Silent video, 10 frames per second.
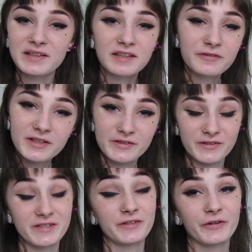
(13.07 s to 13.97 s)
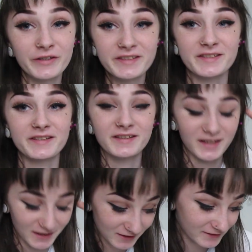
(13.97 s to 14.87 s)
Ich wollte euch heute
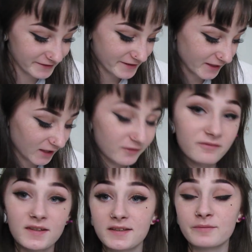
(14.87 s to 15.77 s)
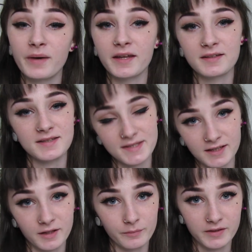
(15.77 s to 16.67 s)
endlich zeigen, wie ich meine
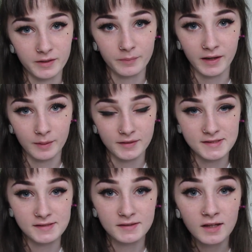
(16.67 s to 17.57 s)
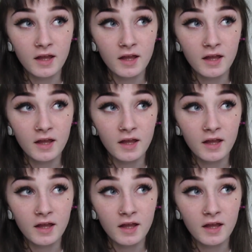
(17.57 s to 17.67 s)
Instagram-Bilder bearbeite,